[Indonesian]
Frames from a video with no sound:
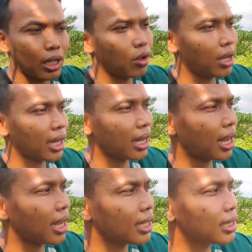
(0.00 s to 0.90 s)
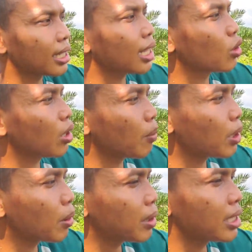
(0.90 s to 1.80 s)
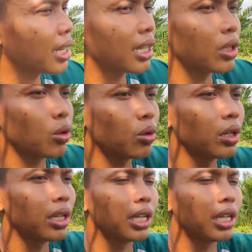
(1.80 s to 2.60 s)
atau yang keras atau yang panjang-panjang kayak gitu